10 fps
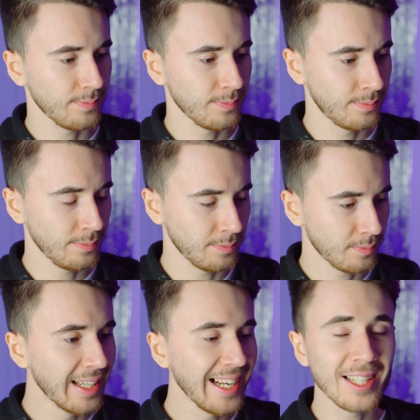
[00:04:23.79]

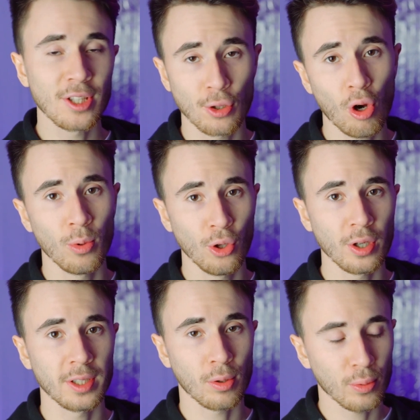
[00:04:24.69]
Угу. На лицо
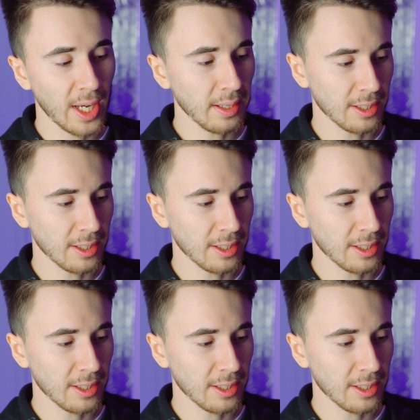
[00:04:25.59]
много труда,